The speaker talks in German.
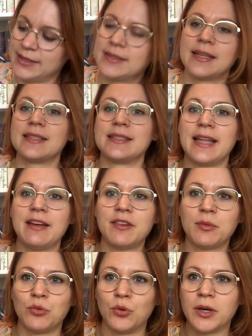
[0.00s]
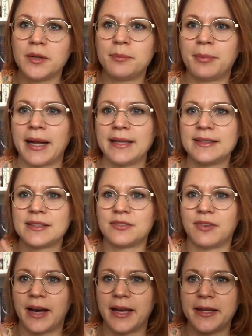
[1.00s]
ist das Nevermore, Band
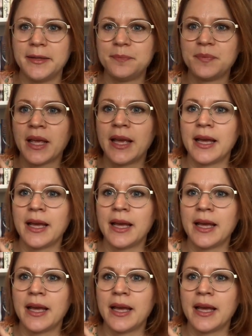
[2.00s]
2.